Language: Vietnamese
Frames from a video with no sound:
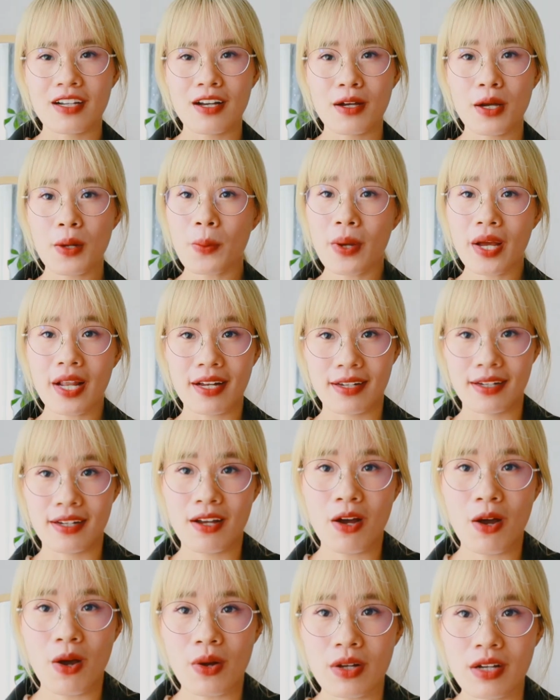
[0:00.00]
không hẳn là
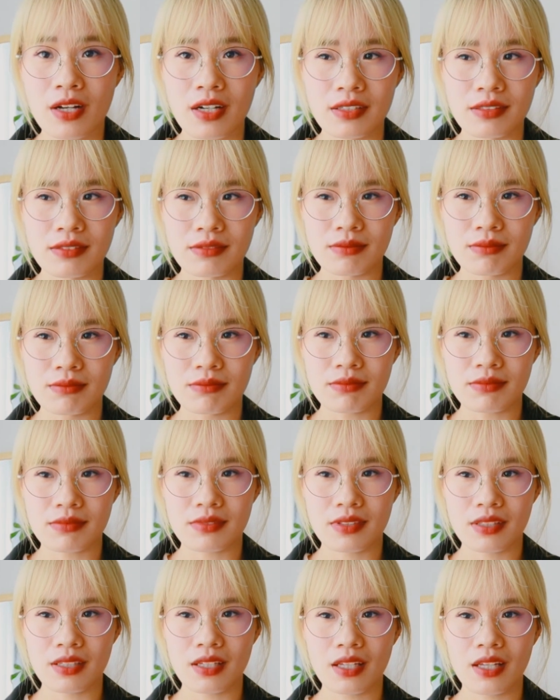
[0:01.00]
họ cần
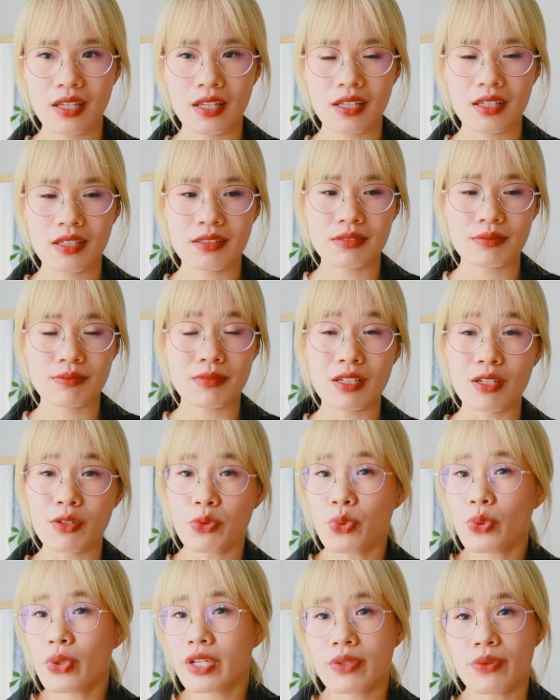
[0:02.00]
nghe lời
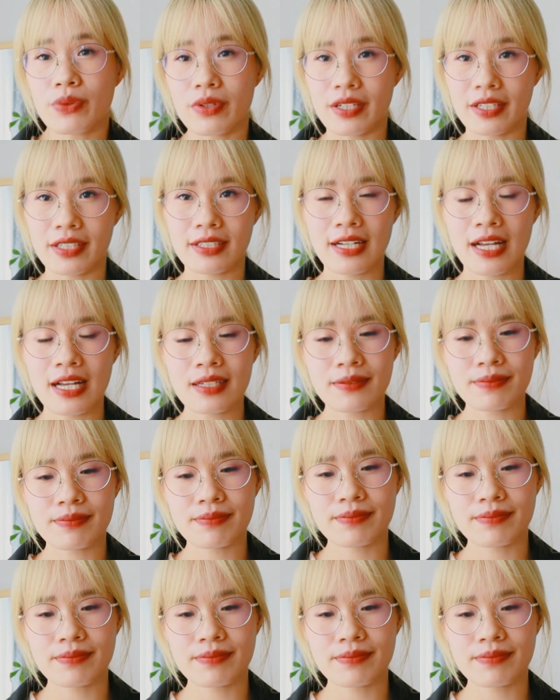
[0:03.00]
khuyên của người khác